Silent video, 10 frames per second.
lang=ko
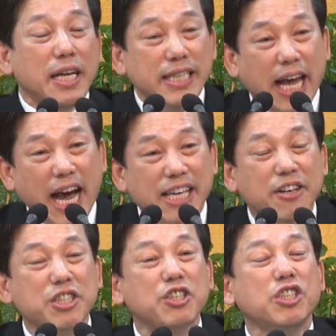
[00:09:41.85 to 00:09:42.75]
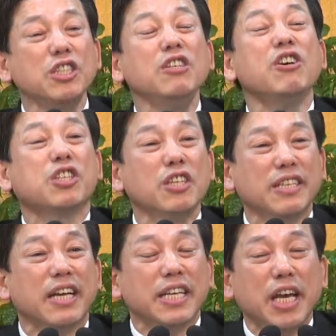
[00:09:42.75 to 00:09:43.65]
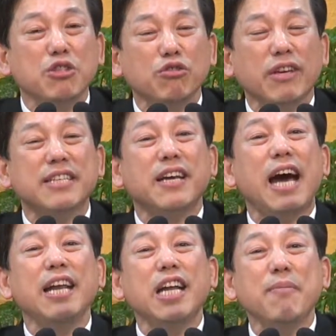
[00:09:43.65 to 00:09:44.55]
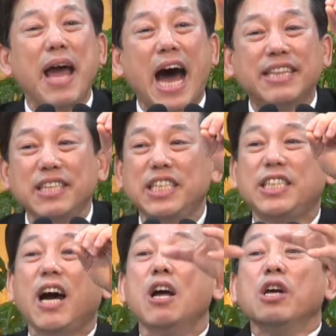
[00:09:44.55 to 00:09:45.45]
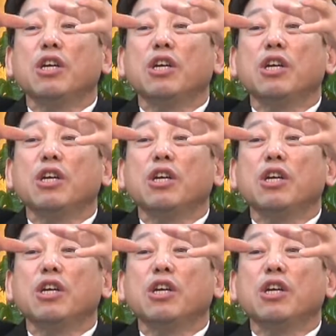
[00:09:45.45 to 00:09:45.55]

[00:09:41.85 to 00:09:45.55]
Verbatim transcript: 내가 이것을 쓴 것은 예수께서 하나님의 아들이시자